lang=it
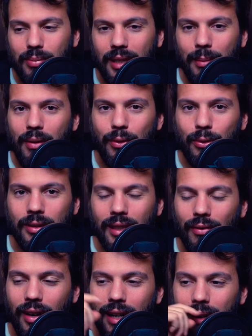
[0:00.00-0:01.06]
che mi è venuta da
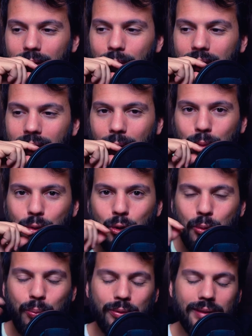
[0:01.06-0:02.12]
fare in maniera molto
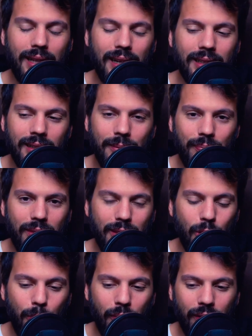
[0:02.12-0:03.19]
spontanea
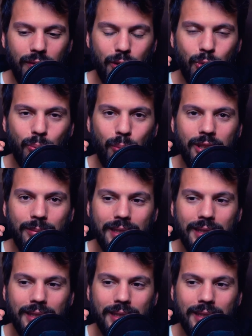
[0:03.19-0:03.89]
dopo aver visto un po' di